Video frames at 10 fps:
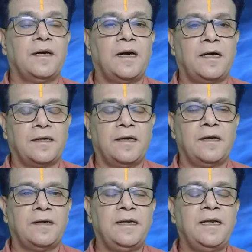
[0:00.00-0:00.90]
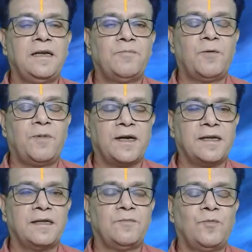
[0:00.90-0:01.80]
ஆனால் நீ இப்போ
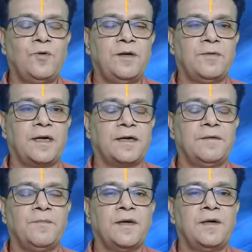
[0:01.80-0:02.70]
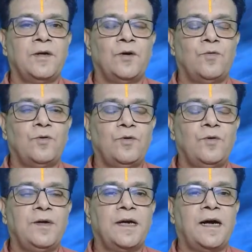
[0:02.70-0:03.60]
பண்ணுறதன் மூலியமாக
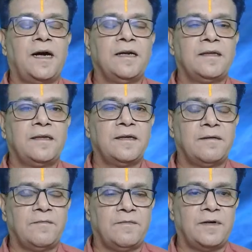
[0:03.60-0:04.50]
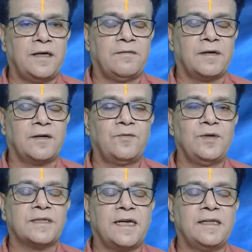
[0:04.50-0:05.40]
உன்னுடைய அடுத்த வ
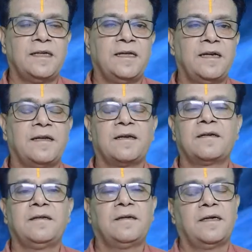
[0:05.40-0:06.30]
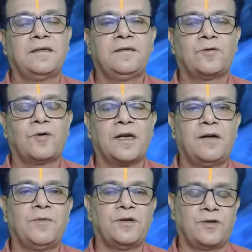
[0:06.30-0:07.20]
வரக்கூடிய சந்ததியினருக்கு அது
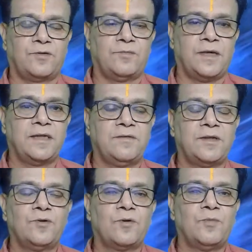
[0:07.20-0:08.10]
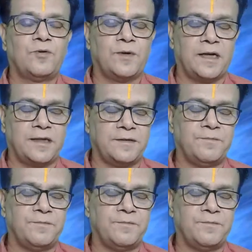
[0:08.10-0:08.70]
தொடராமல் இருக்கும் அது வந்து ரொம்பவும் நல்லது